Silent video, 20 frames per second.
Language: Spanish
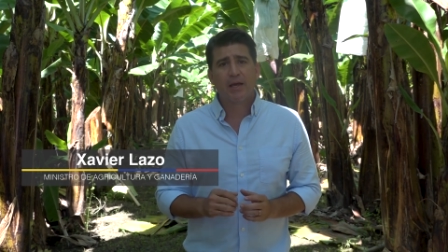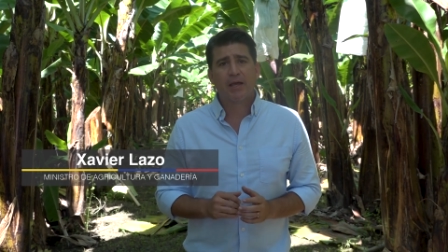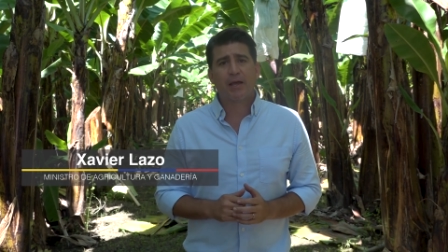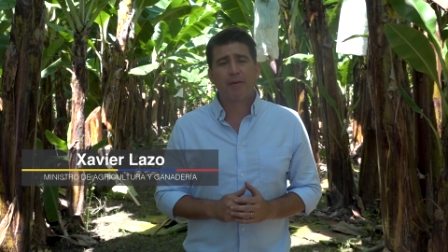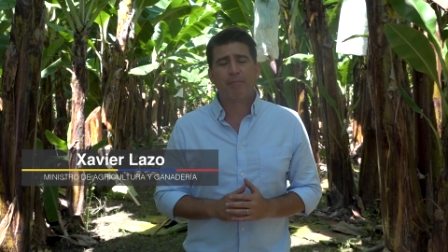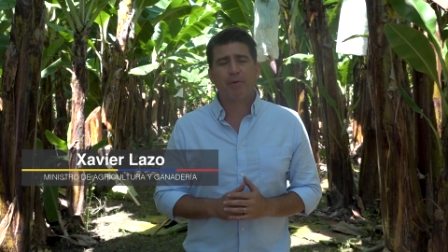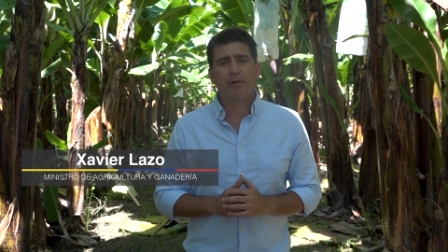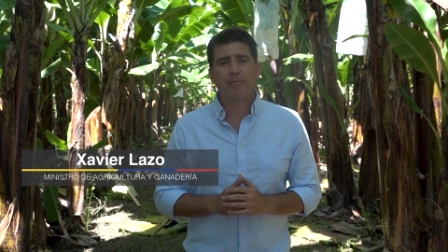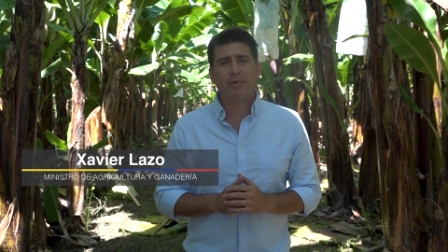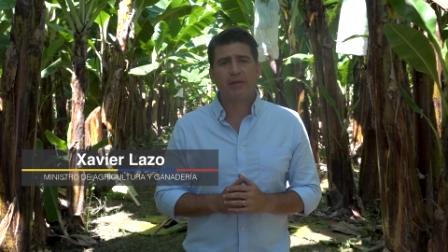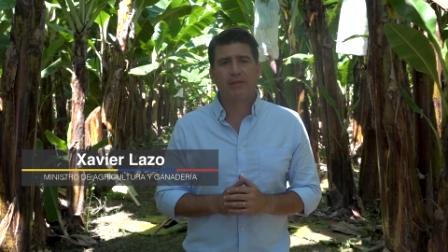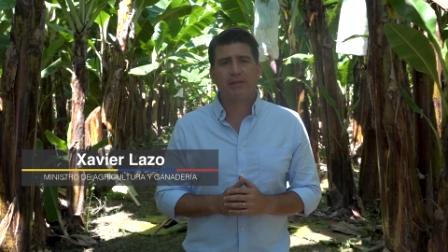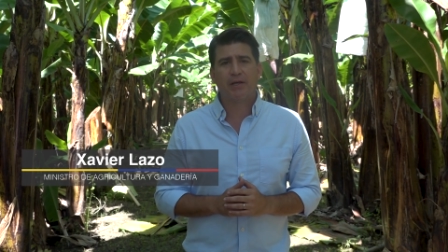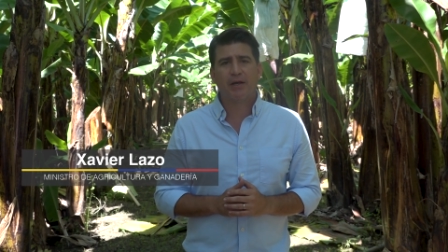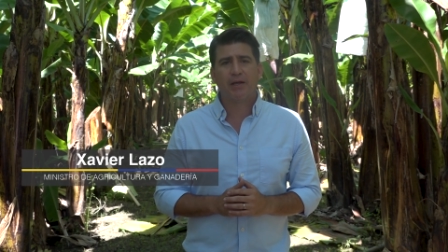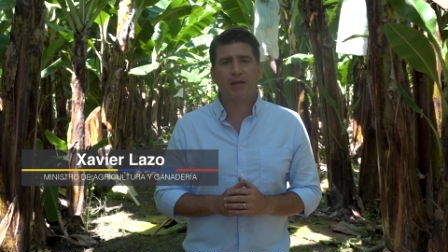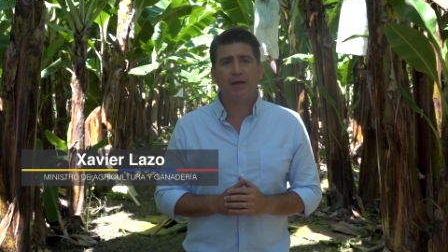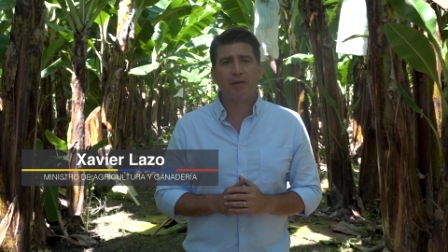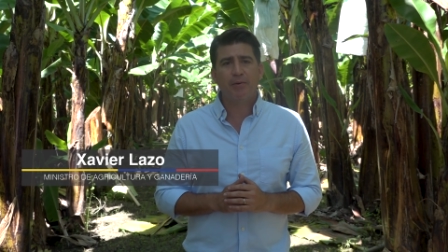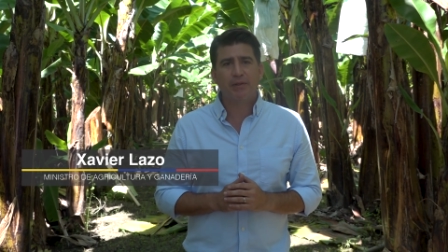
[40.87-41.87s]
que
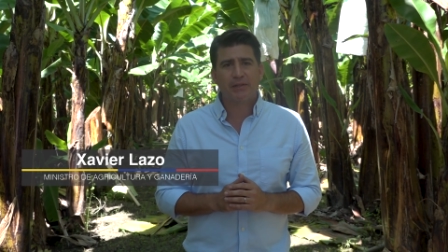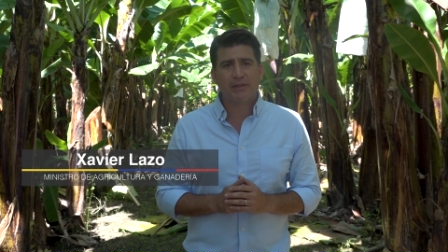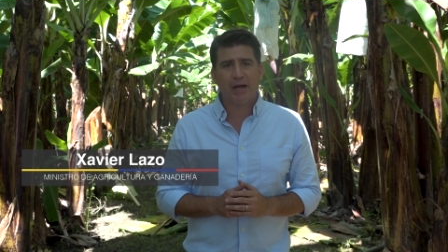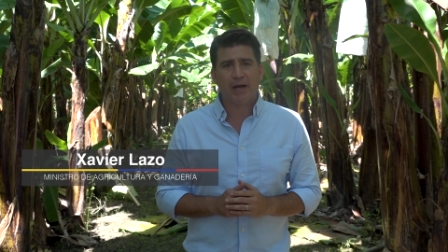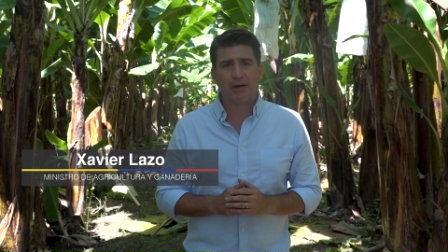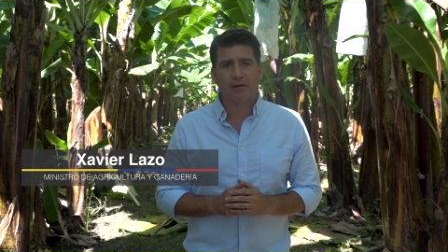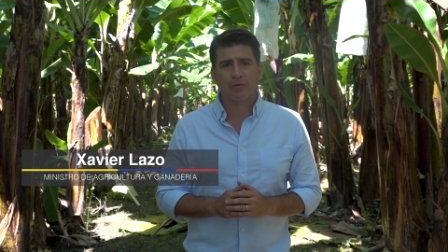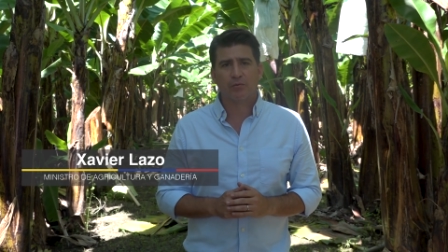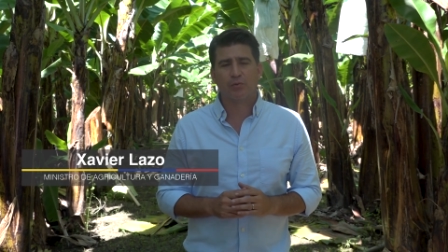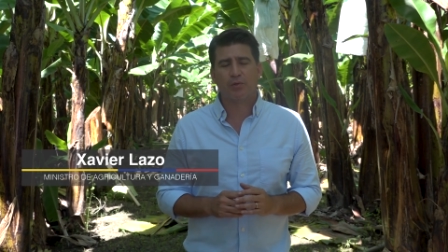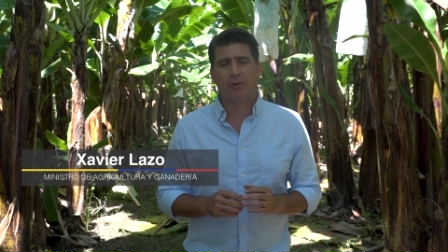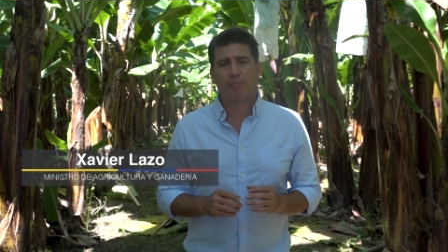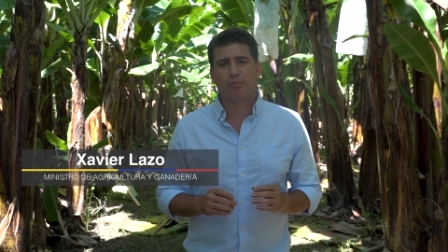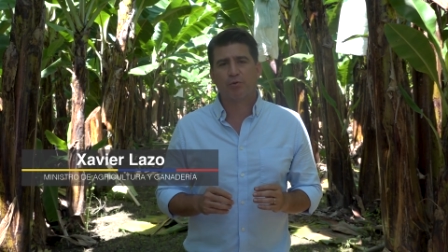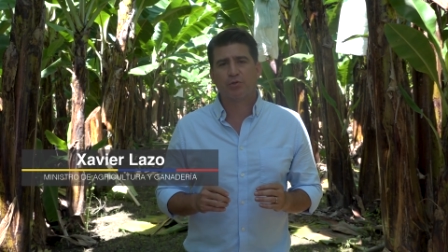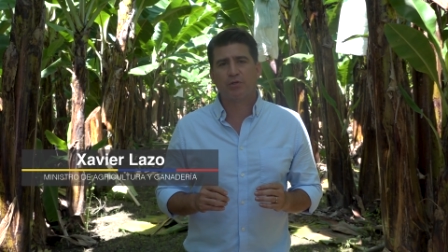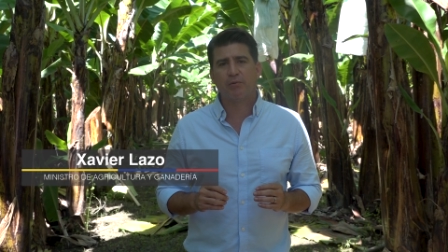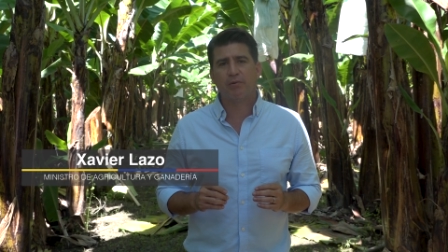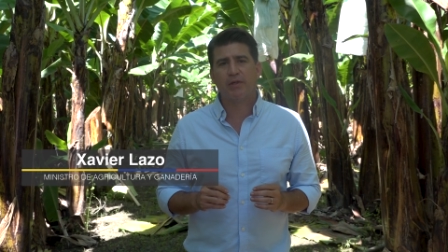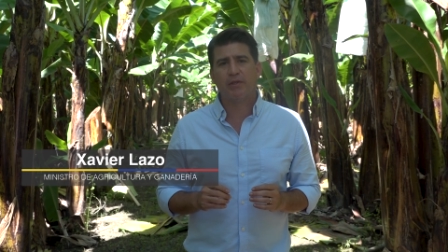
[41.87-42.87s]
permitan evitar una
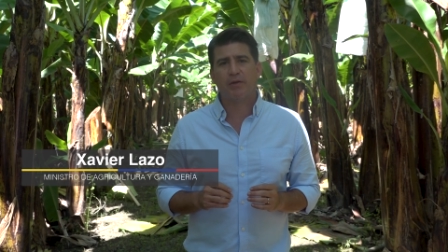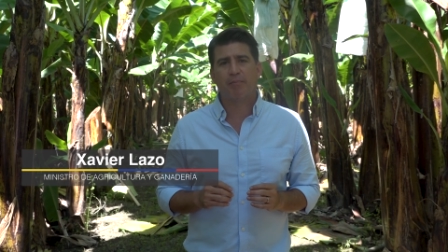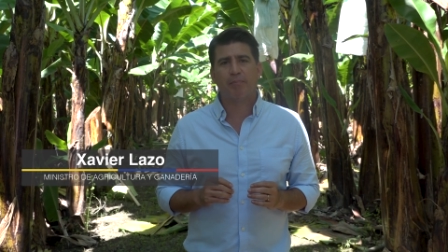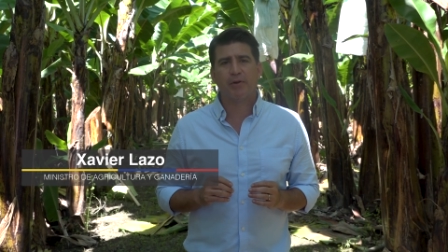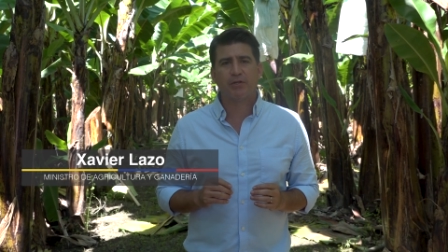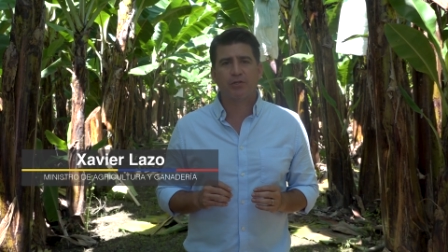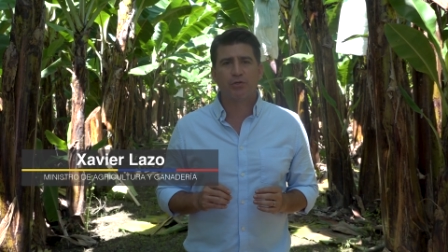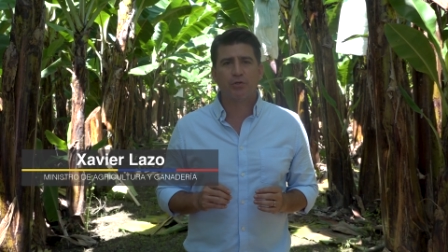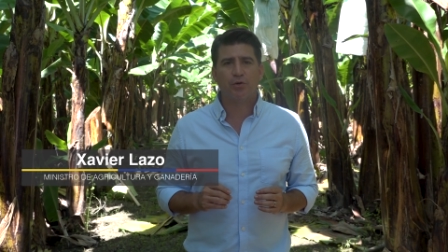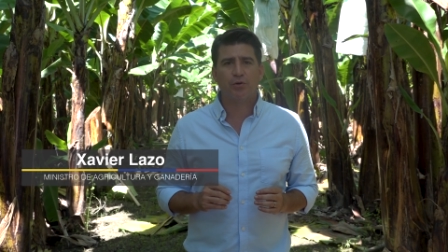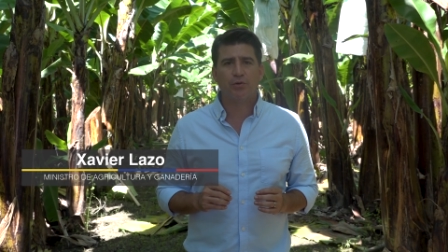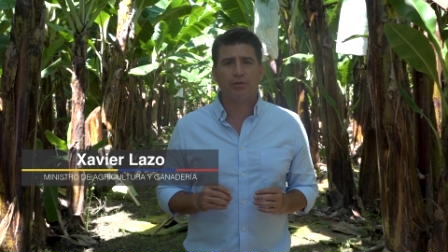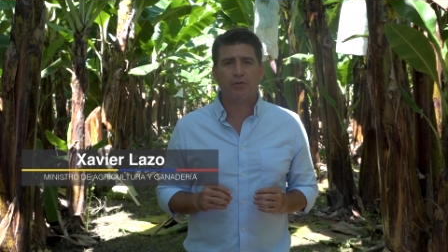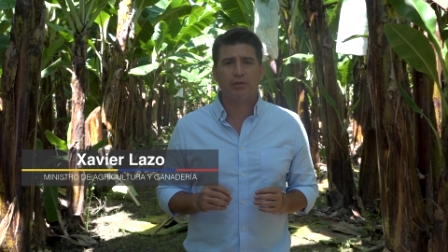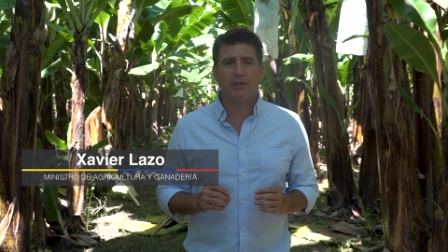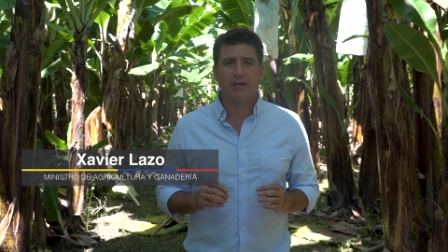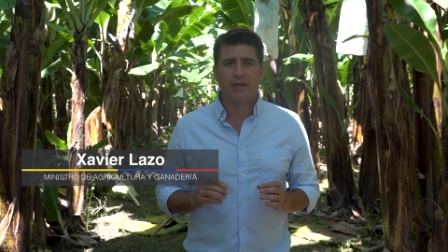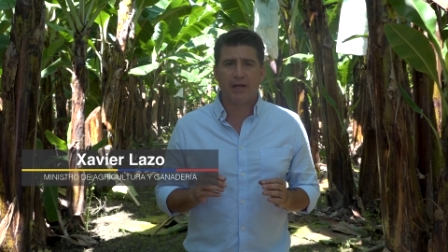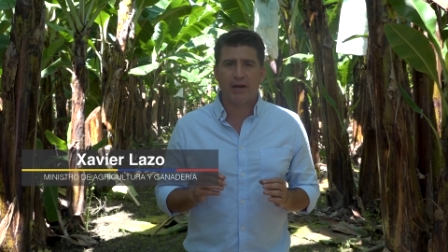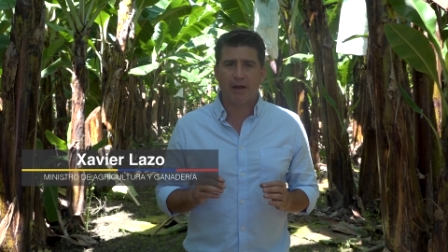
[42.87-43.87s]
posible
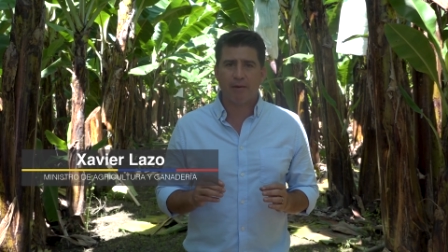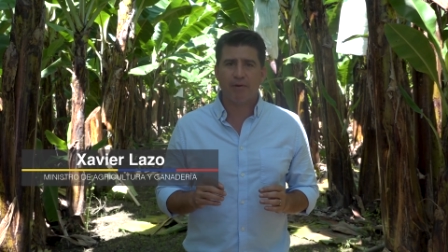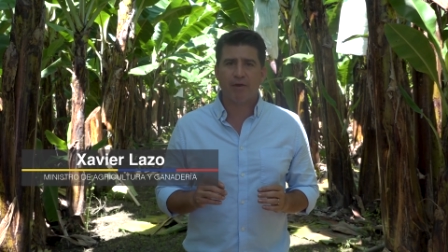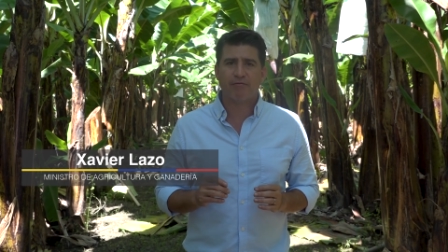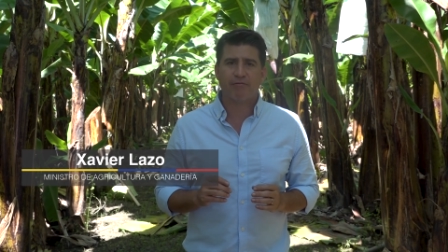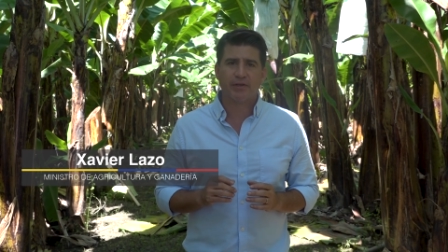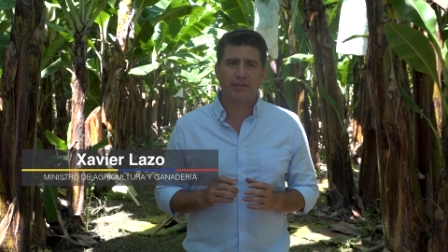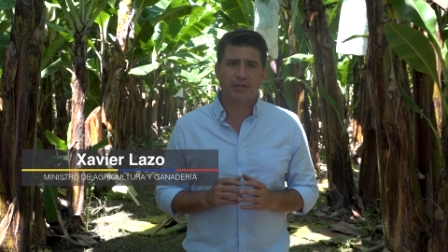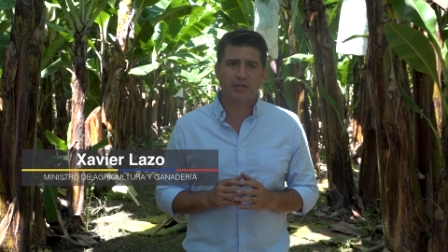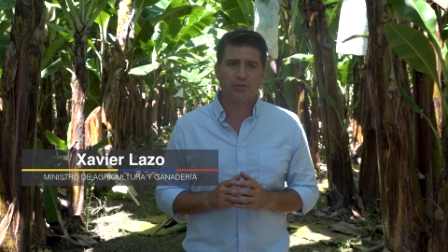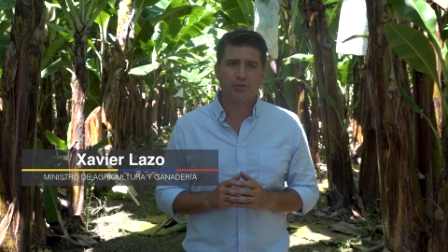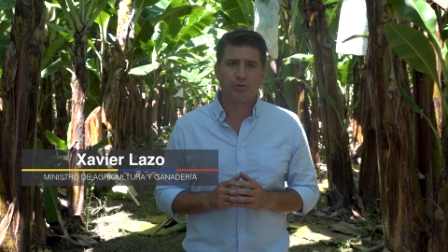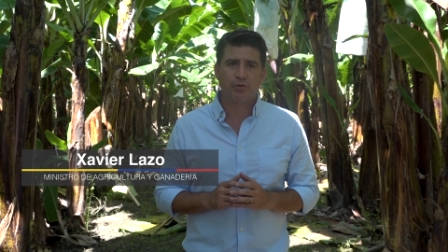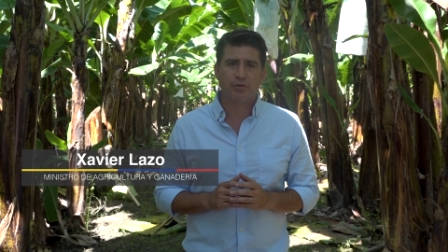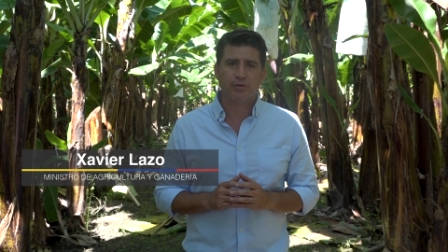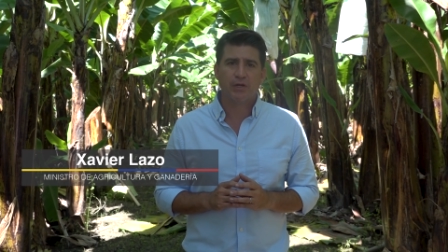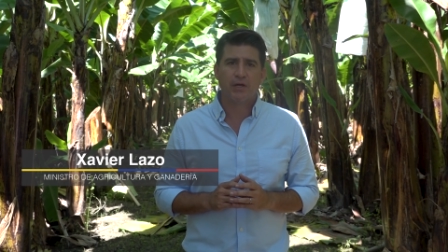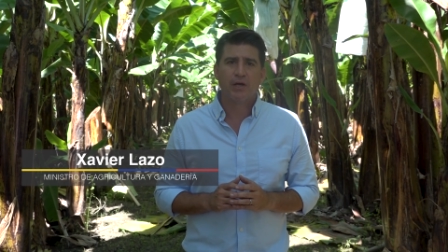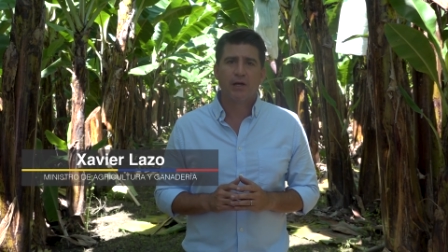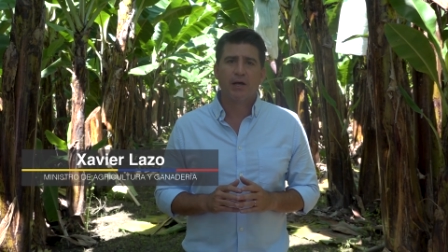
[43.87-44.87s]
dispersión y grave
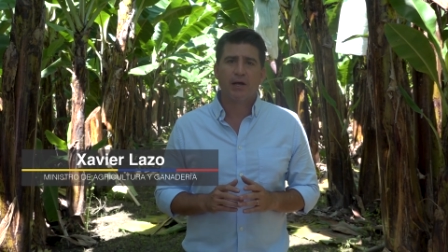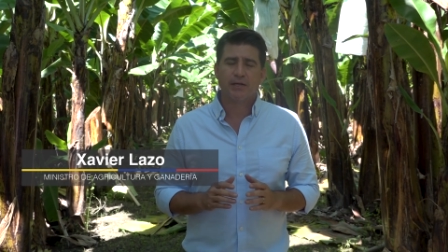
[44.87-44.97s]
afectación